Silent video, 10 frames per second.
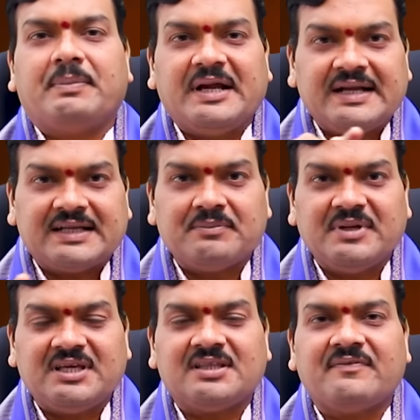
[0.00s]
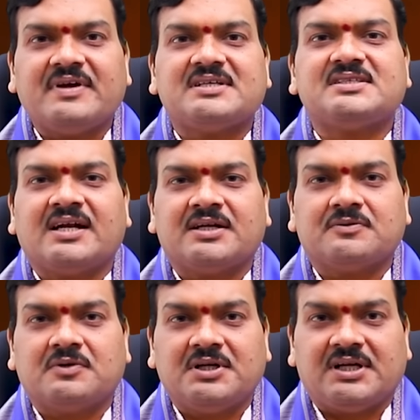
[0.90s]
పీట మీద
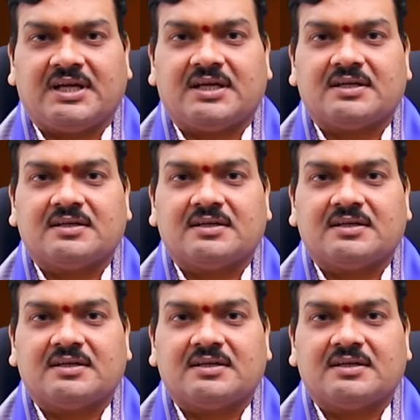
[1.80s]
వేసినటువంటి